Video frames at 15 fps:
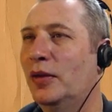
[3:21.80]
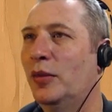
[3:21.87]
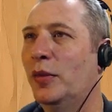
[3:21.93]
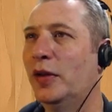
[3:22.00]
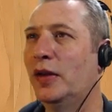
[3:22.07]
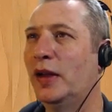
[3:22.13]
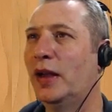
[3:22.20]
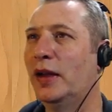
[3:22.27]
Yo
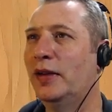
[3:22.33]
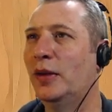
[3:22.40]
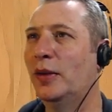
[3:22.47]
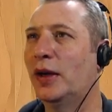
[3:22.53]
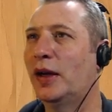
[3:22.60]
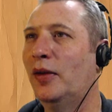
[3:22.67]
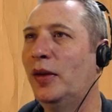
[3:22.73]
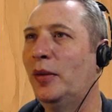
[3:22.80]
pensé que ahí se
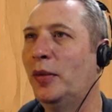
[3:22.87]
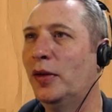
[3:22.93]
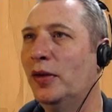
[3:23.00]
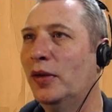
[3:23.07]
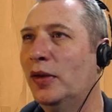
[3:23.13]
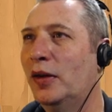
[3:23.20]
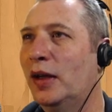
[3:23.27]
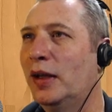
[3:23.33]
iba a acabar, pero
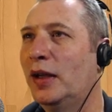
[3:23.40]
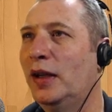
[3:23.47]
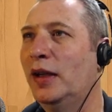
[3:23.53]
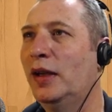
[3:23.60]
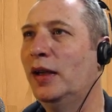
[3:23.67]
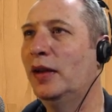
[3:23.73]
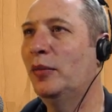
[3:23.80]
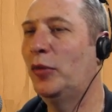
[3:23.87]
no.
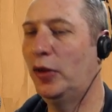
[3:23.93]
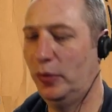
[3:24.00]
Aquí